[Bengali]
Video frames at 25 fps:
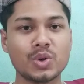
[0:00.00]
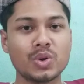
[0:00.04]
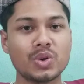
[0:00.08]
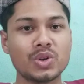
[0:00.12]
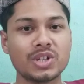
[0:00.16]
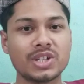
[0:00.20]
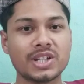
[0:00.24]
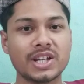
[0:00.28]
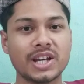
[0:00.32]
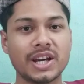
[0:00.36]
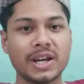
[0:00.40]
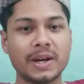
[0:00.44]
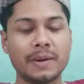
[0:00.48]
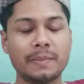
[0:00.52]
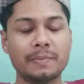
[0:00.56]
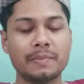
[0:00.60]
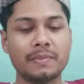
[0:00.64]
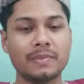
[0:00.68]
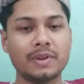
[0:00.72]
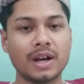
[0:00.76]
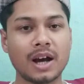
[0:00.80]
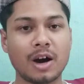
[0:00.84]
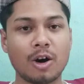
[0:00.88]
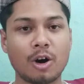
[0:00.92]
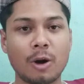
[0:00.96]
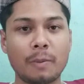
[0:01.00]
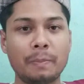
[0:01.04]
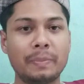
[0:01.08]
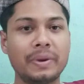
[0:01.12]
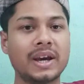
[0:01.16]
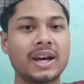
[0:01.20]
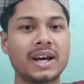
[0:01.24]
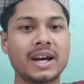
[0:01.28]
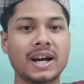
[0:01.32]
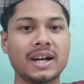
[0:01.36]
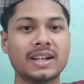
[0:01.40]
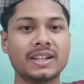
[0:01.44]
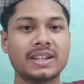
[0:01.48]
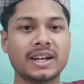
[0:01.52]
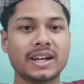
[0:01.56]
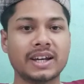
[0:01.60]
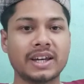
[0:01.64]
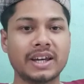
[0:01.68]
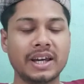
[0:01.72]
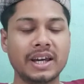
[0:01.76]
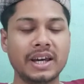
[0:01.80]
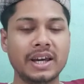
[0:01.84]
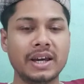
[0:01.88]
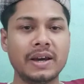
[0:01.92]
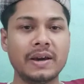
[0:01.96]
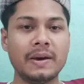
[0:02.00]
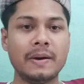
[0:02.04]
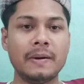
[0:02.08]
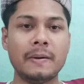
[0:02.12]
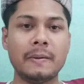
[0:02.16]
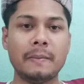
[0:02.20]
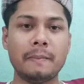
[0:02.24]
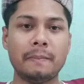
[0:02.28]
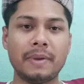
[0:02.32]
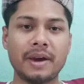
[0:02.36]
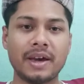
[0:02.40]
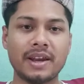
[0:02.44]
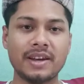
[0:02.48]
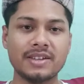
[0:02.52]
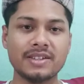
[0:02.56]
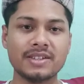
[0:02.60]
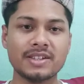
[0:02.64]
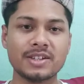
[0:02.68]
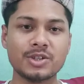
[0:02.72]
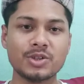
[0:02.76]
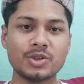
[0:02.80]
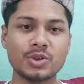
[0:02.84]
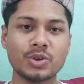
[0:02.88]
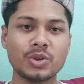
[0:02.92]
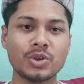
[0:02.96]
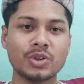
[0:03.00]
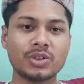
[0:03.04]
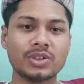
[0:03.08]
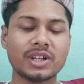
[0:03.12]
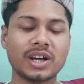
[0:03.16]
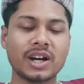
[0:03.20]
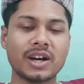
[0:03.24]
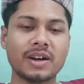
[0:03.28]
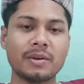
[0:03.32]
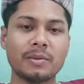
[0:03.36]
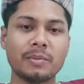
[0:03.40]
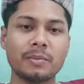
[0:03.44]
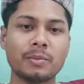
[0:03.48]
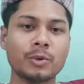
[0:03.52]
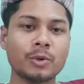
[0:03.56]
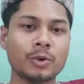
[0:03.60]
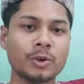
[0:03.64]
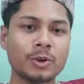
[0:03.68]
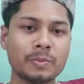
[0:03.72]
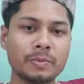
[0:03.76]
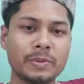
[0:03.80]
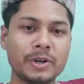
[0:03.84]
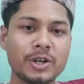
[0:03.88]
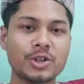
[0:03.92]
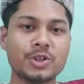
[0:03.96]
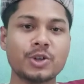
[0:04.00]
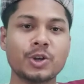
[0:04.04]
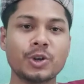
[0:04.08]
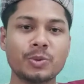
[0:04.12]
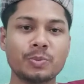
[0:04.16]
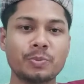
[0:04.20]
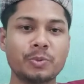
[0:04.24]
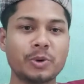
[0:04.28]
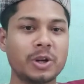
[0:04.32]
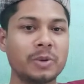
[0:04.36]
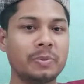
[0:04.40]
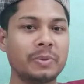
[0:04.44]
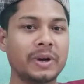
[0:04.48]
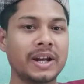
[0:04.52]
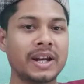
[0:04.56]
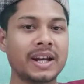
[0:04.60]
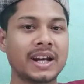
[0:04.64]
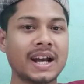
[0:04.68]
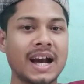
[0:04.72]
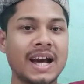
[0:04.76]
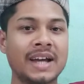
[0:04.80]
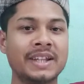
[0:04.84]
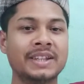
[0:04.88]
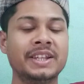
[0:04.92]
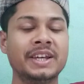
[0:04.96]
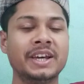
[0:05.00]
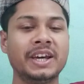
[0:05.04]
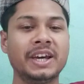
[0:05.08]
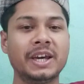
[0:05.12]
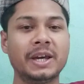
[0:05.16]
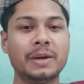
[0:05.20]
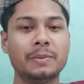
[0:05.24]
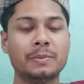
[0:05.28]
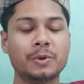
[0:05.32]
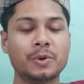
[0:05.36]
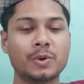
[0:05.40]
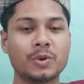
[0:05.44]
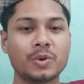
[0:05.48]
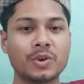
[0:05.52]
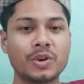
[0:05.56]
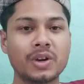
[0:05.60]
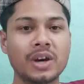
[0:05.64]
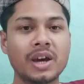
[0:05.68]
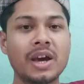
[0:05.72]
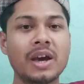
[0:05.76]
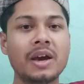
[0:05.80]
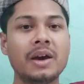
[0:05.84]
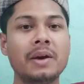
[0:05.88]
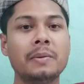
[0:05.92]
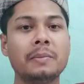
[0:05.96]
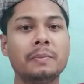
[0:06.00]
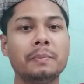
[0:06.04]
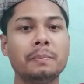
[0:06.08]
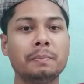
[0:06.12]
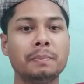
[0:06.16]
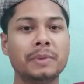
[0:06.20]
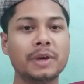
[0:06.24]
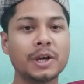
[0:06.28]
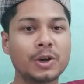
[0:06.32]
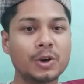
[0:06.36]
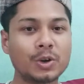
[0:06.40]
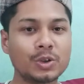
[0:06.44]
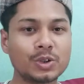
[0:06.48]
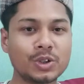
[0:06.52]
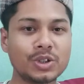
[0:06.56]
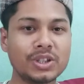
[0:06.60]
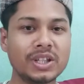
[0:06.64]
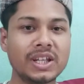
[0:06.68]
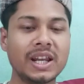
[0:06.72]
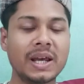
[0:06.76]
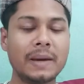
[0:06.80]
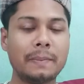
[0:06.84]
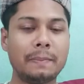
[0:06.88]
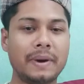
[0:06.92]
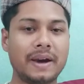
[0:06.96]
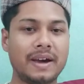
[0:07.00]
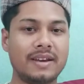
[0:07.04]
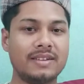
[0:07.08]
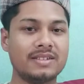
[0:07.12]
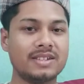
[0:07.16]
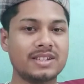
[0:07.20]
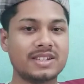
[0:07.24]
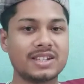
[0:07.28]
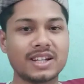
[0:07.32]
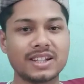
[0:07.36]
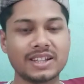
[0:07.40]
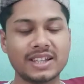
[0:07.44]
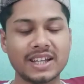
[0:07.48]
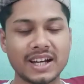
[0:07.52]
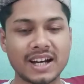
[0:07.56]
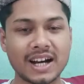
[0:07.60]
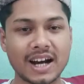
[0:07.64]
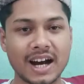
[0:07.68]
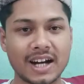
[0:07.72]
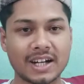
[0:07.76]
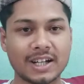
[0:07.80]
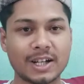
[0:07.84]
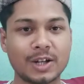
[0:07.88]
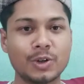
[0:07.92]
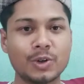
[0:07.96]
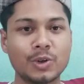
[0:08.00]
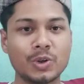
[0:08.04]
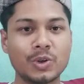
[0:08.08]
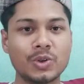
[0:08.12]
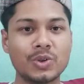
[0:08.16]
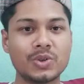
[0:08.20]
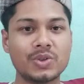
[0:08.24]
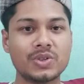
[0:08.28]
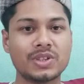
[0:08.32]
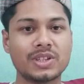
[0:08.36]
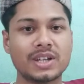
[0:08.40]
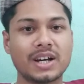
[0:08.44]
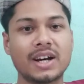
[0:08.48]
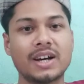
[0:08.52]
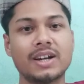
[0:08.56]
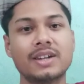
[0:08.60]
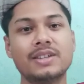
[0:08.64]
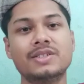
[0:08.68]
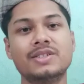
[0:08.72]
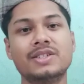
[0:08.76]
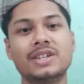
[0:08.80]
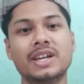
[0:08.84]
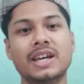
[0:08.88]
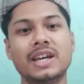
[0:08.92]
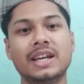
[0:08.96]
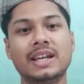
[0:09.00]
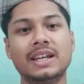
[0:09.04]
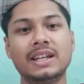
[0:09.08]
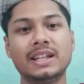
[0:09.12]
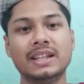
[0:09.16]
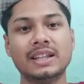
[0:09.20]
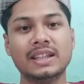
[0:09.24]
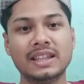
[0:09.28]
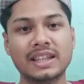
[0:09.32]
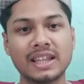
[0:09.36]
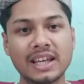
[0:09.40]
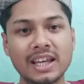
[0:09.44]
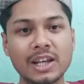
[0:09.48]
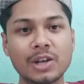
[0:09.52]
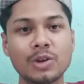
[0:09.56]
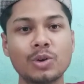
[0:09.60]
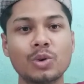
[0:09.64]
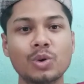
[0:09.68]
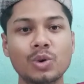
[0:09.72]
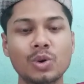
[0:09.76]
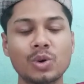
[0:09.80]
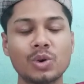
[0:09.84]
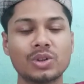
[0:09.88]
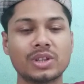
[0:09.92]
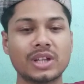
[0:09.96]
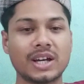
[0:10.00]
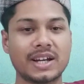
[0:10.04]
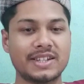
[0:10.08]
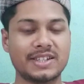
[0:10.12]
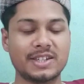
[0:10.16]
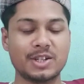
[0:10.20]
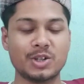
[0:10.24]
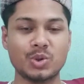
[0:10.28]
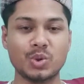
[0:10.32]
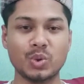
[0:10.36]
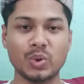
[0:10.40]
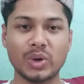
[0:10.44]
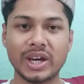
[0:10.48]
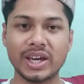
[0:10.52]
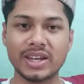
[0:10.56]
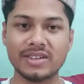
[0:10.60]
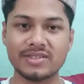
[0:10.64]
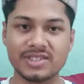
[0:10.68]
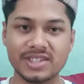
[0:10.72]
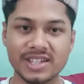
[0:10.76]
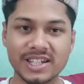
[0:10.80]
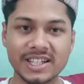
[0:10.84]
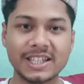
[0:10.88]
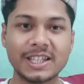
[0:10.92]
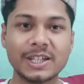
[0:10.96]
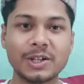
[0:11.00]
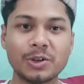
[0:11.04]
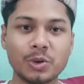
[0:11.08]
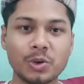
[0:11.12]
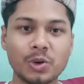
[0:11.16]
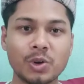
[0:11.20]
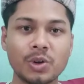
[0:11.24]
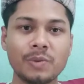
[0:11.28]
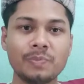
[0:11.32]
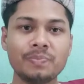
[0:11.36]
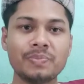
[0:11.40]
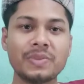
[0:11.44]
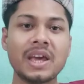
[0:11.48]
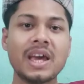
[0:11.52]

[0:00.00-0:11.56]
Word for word: জন্য সে অপেক্ষায় থাকে প্যারিসের জন্য তার মন ভীষণ পরিমাণ কাঁদে এবং বিগত দিনে প্যারিসের সাথে কাটানো তার যেই দিনগুলো তার যে সুখের স্মৃতিগুলো